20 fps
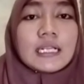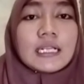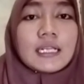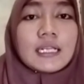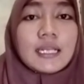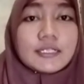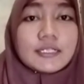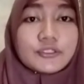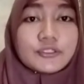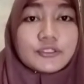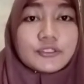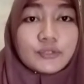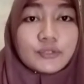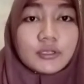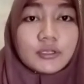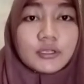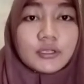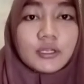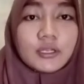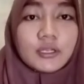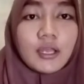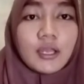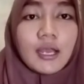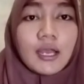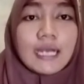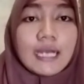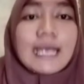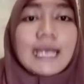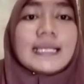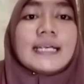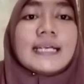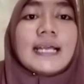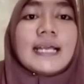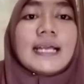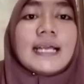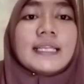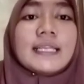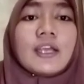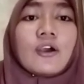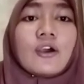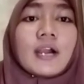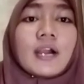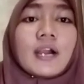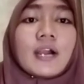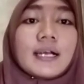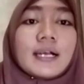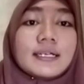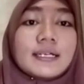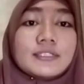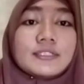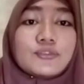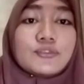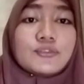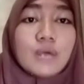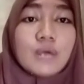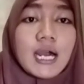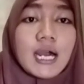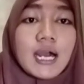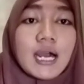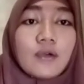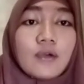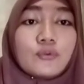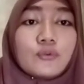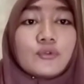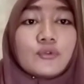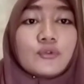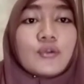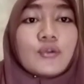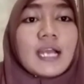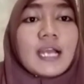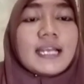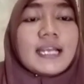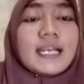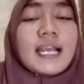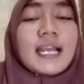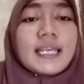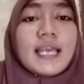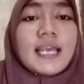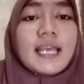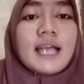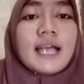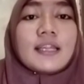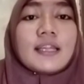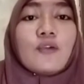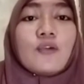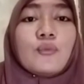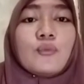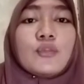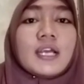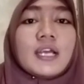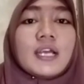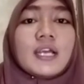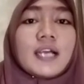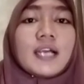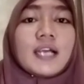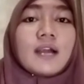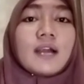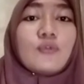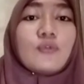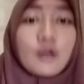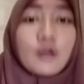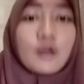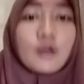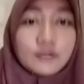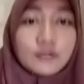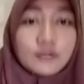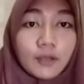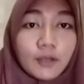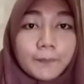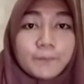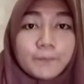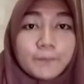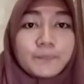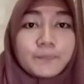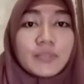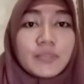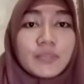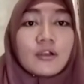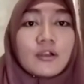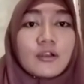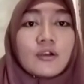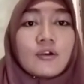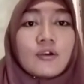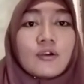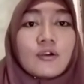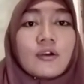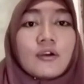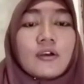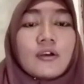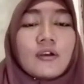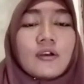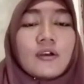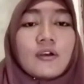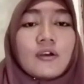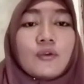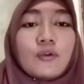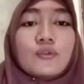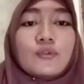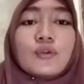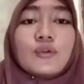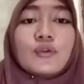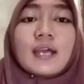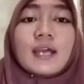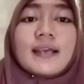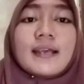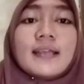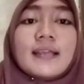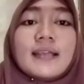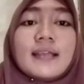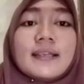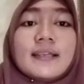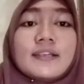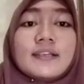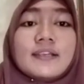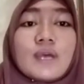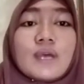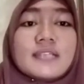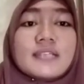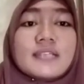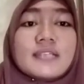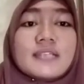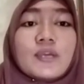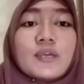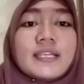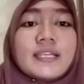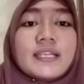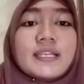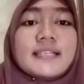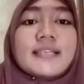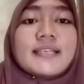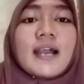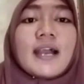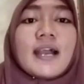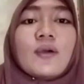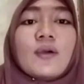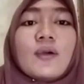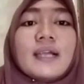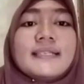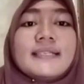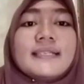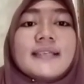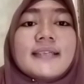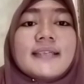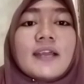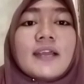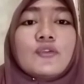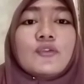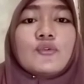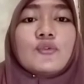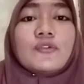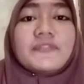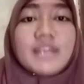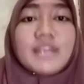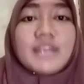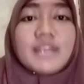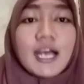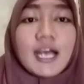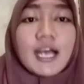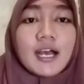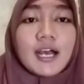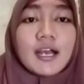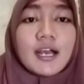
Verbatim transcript: Lanjut, kata ganti orang kedua untuk laki-laki atau mudakar mukhotob. Untuk kata ganti kedua semuanya diawali dengan huruf ta.